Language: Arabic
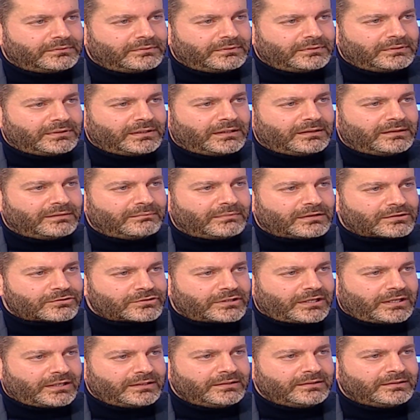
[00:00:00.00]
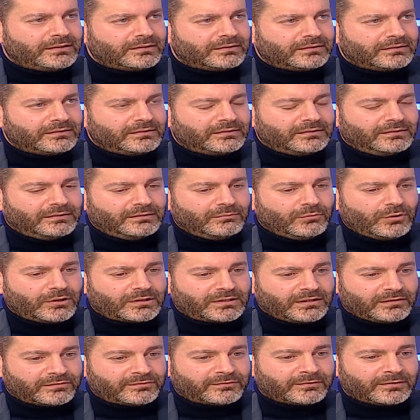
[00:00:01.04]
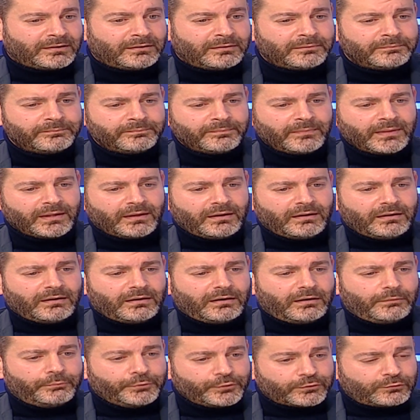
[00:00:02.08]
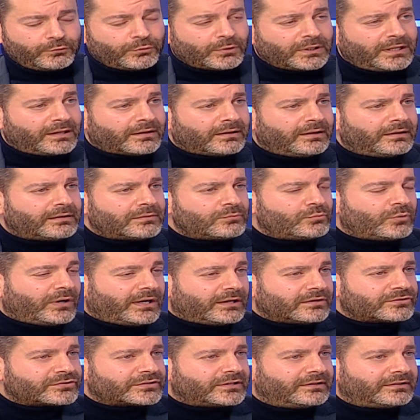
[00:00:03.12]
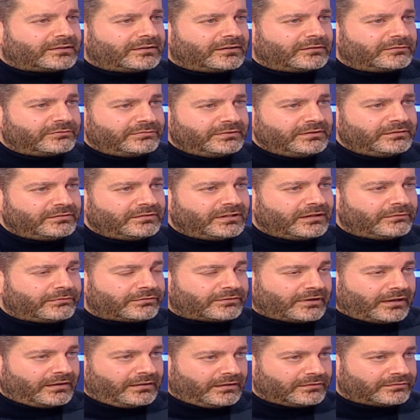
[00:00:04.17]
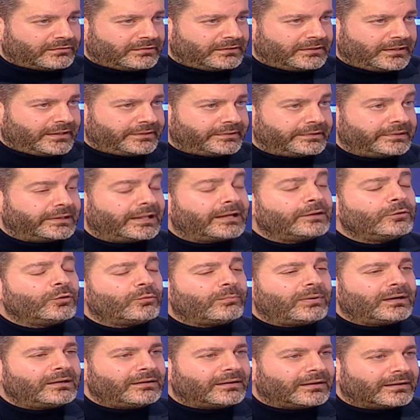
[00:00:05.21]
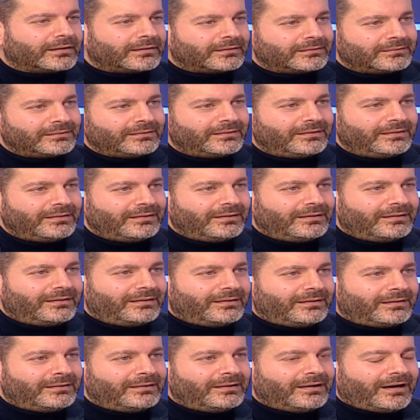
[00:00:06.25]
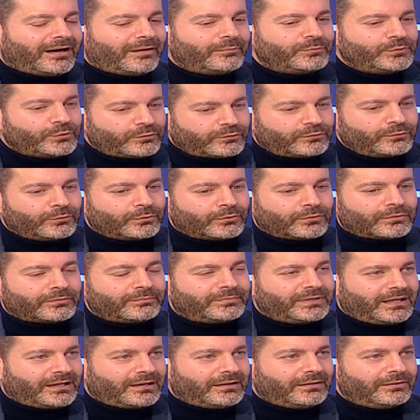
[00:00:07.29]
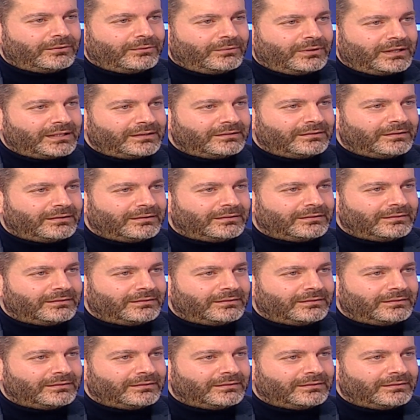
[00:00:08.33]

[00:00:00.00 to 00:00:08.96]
للمرجعيه المختصه بيصدر قرار معجل تنفيذ نافذ على الاصل يعني لا يبلغ للي عم يصدر بحقه هيدا